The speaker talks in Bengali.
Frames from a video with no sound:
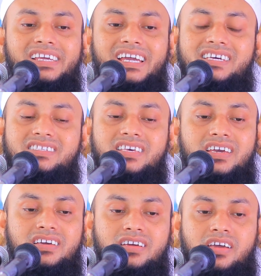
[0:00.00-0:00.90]
নিয়ে গেছে
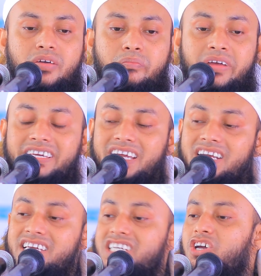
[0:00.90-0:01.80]
মেডিকেল
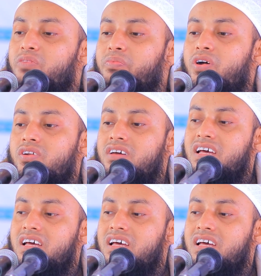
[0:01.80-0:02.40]
নিয়ে যাওয়ার পর